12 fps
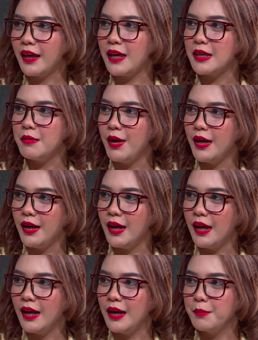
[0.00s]
kita kayak
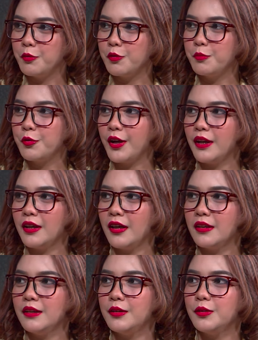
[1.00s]
gimana buku-buku
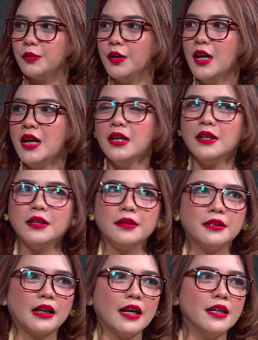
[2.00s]
yang kayak gitu
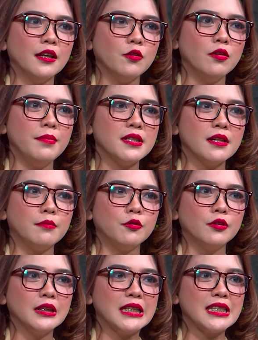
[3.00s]
Iya. Yeah. terakhir gue
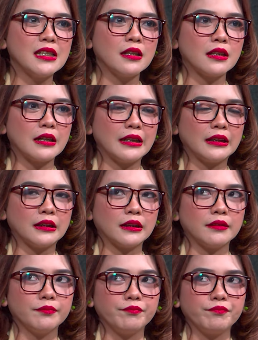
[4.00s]
baca buku The Secret